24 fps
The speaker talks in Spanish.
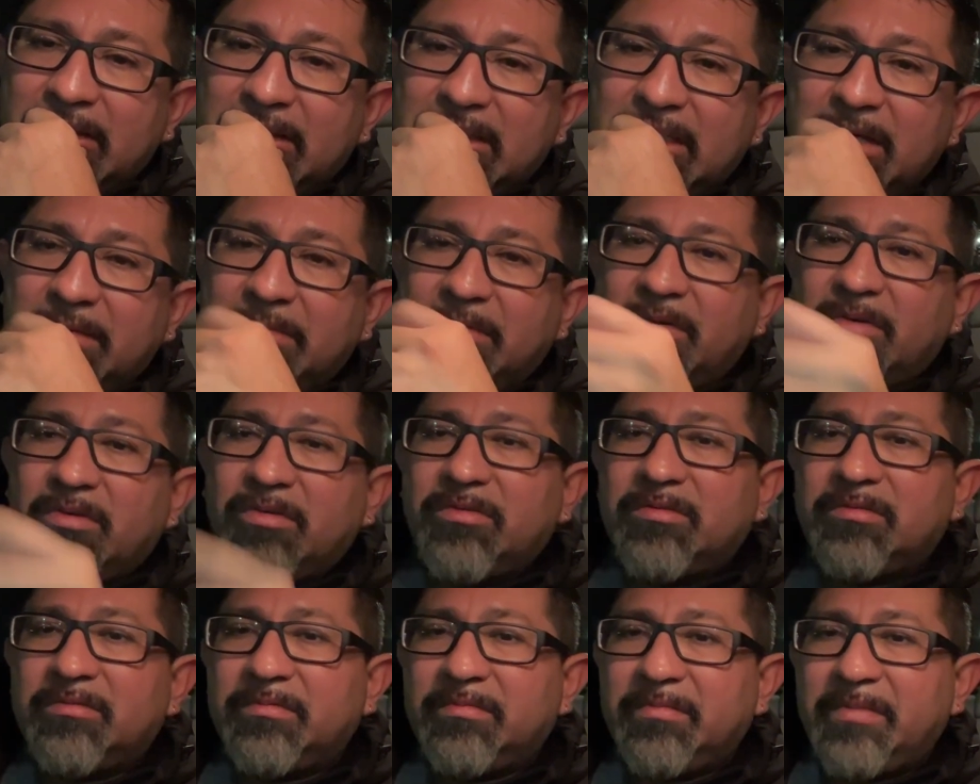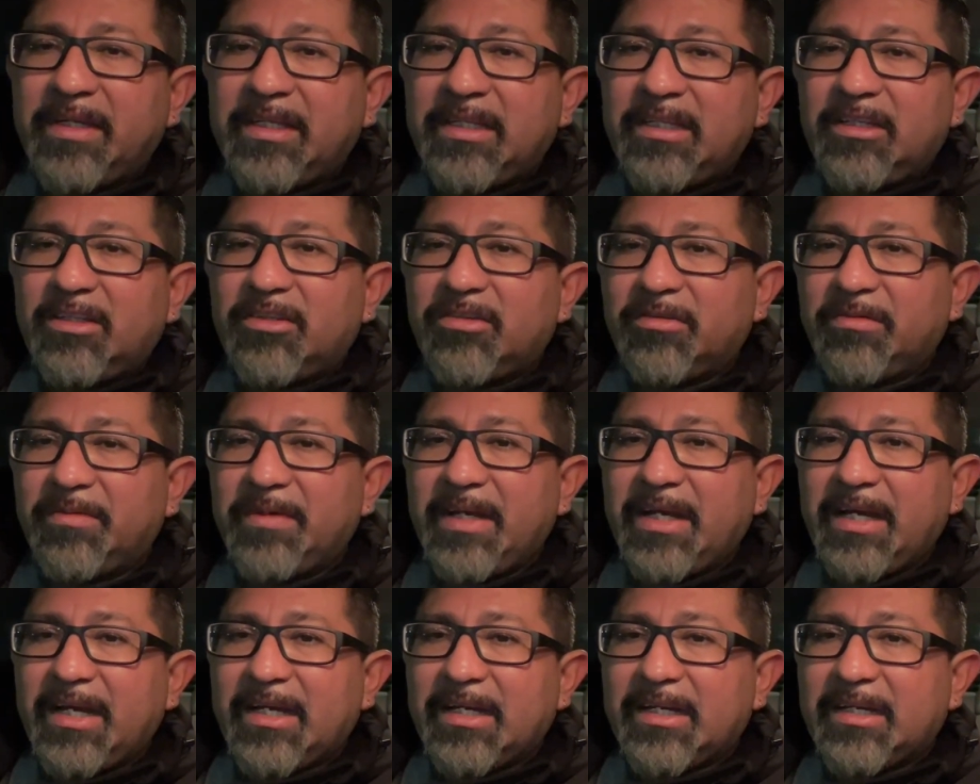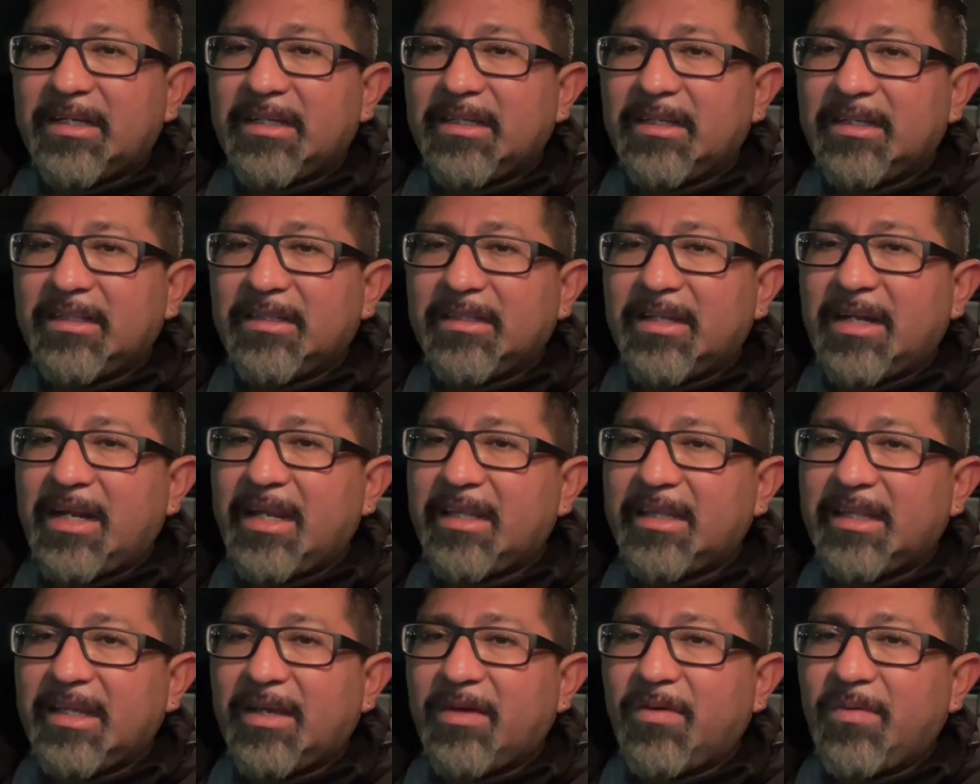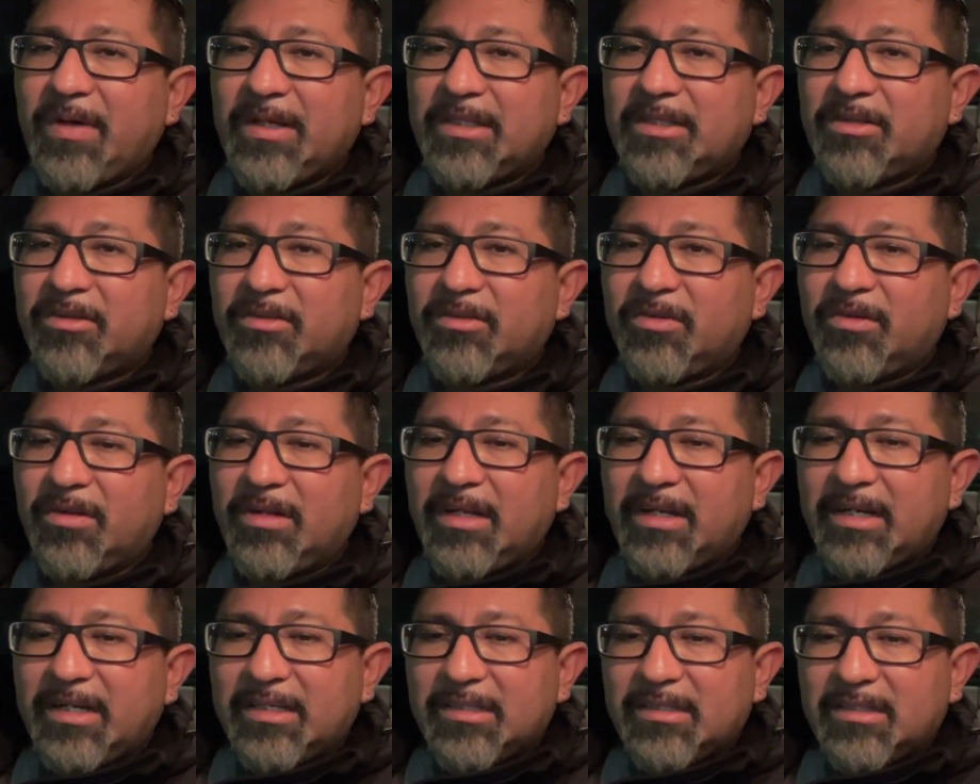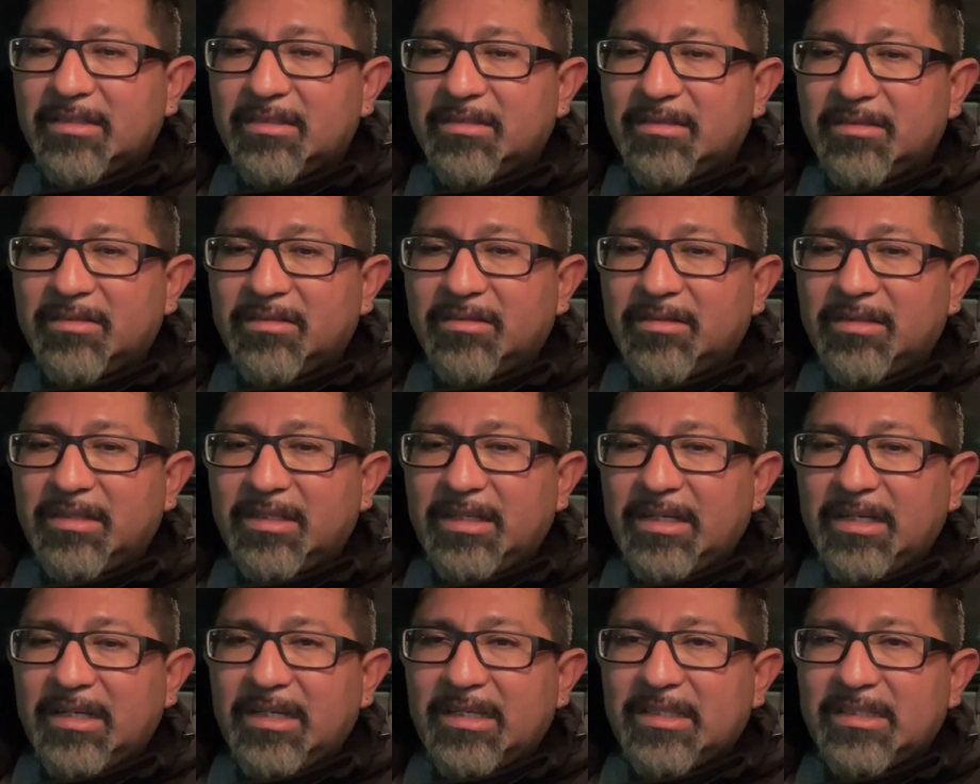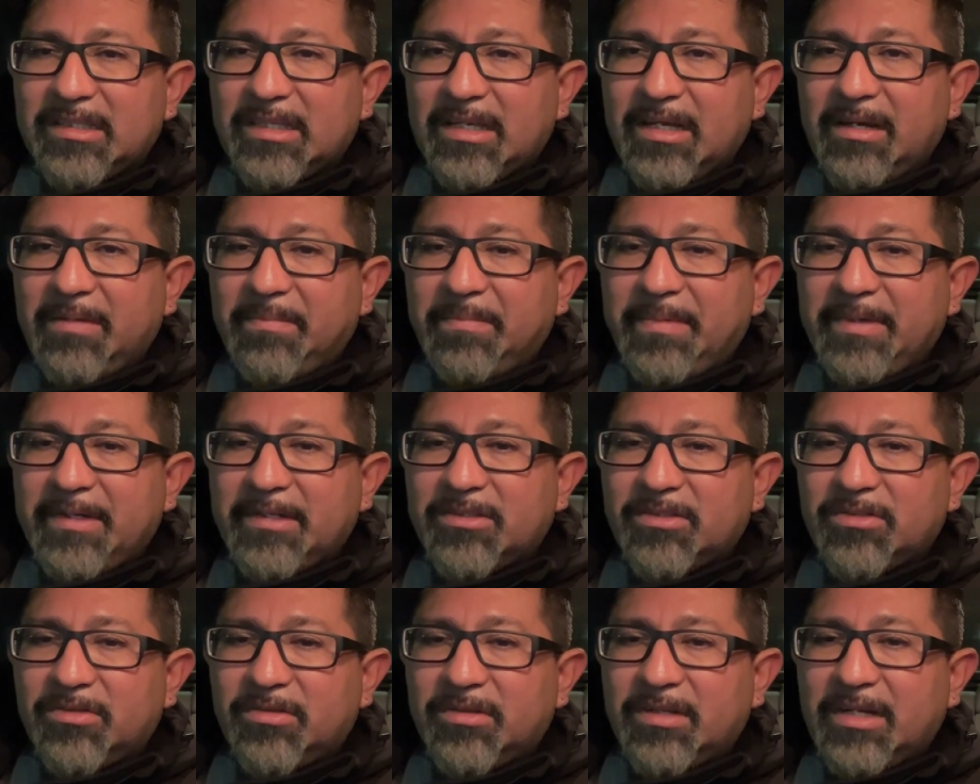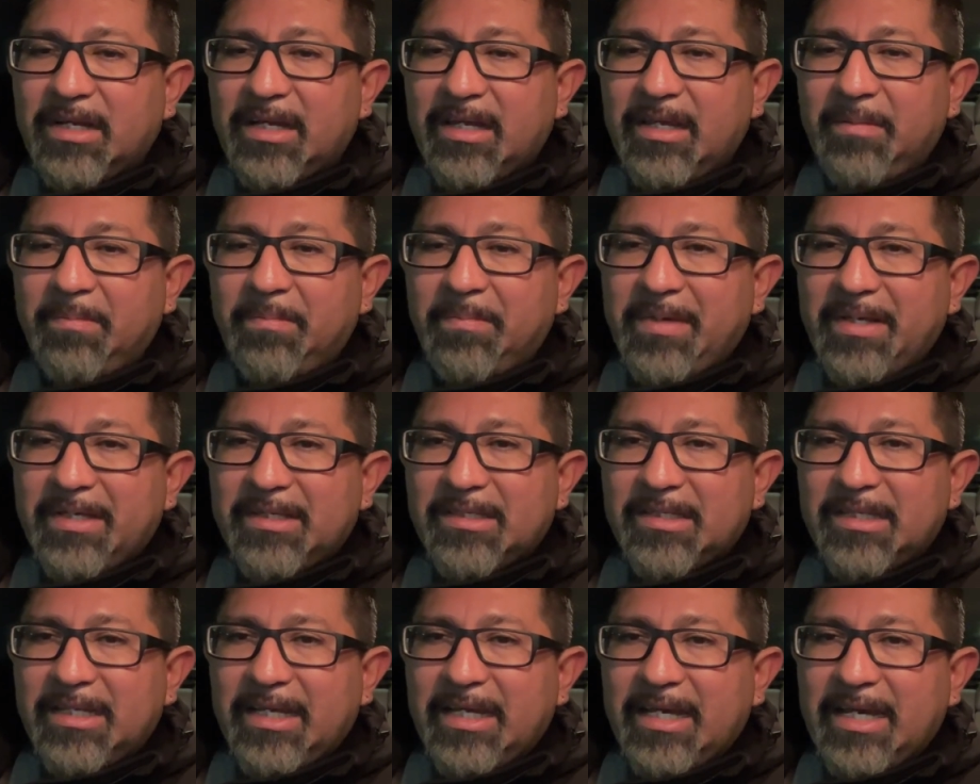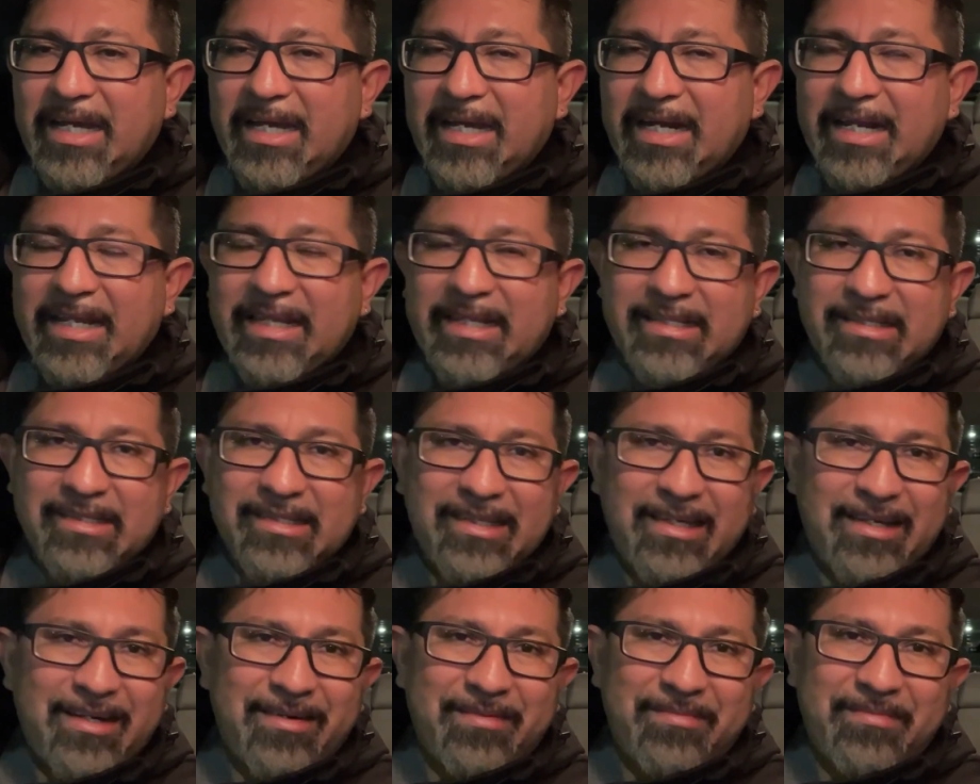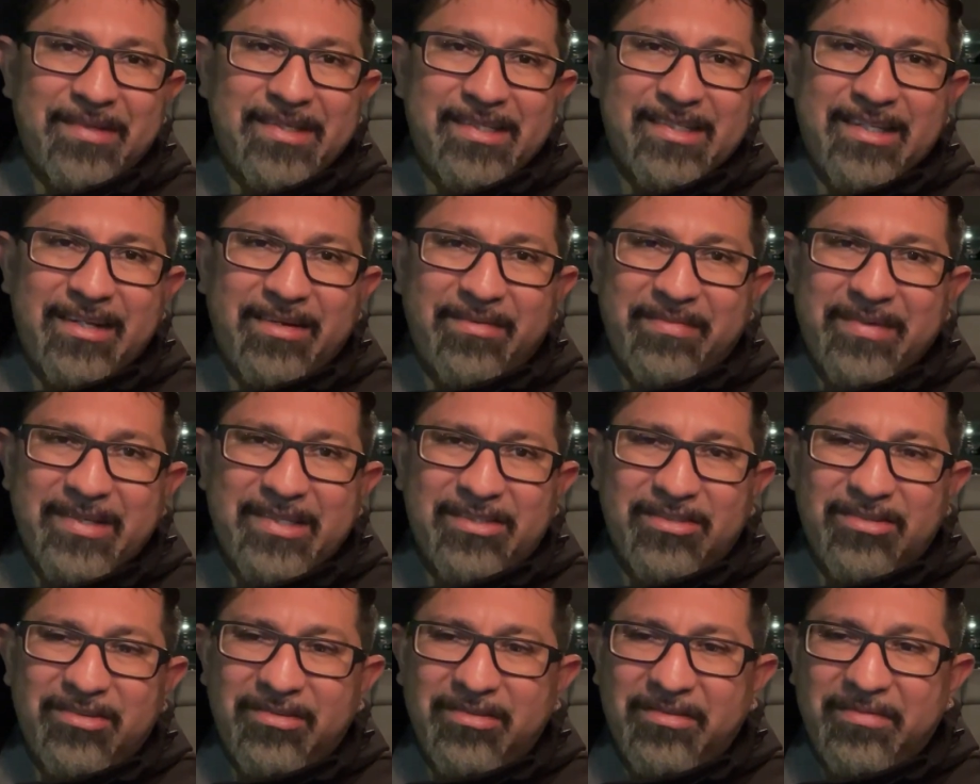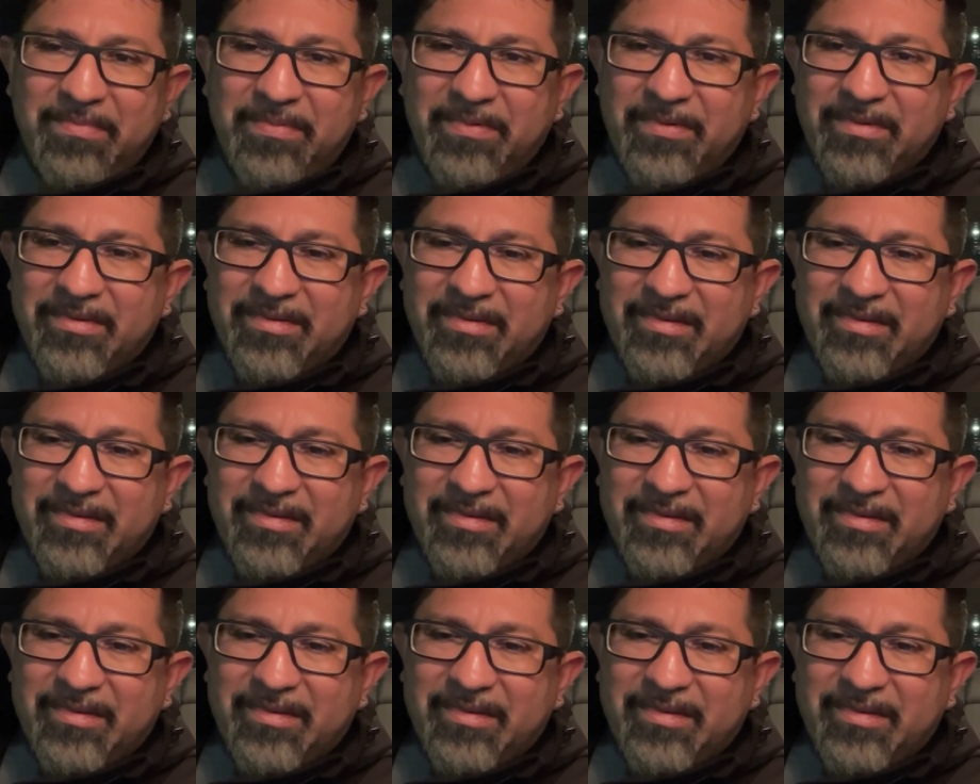Llevo un bendito viaje de 34 dólares donde esa persona en vez de agradecer mi servicio por